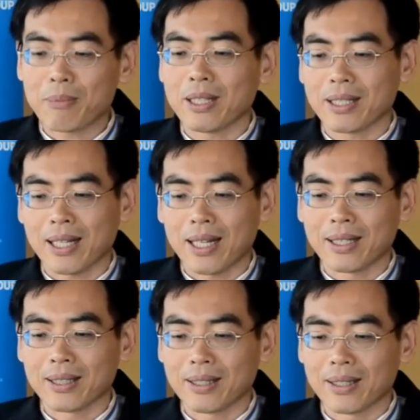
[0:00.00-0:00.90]
ให้บริ
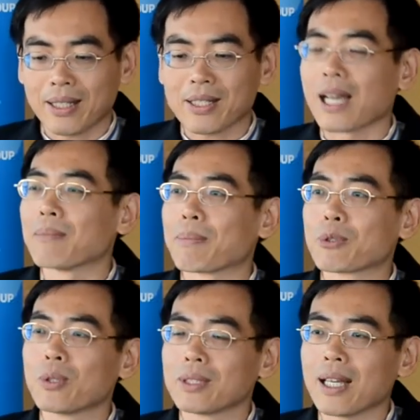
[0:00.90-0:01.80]
การรักษา
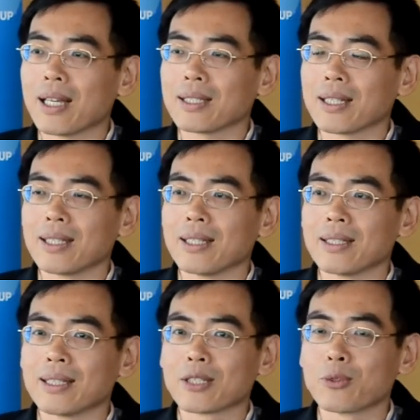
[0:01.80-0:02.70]
แบบทั่วหน้าใน
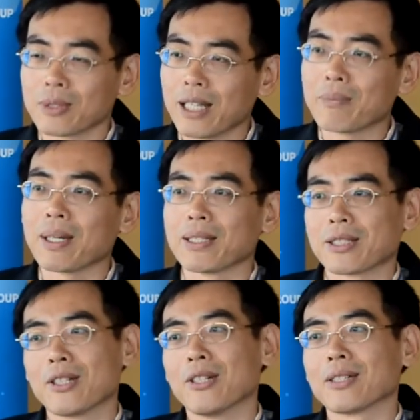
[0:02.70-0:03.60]
ในกรุงเทพม
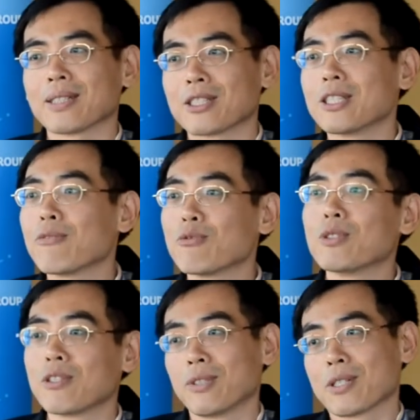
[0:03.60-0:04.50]
หานคร
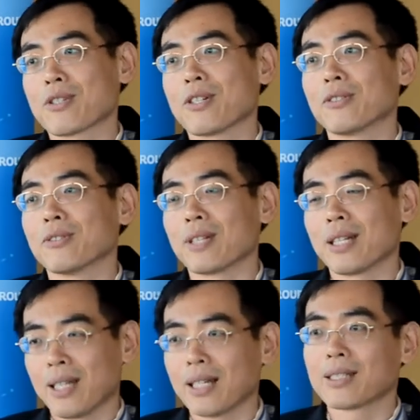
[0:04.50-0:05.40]
achieve universal
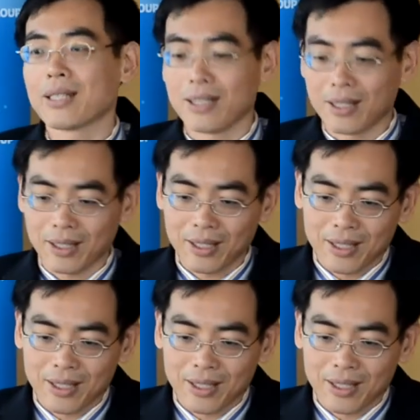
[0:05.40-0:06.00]
ART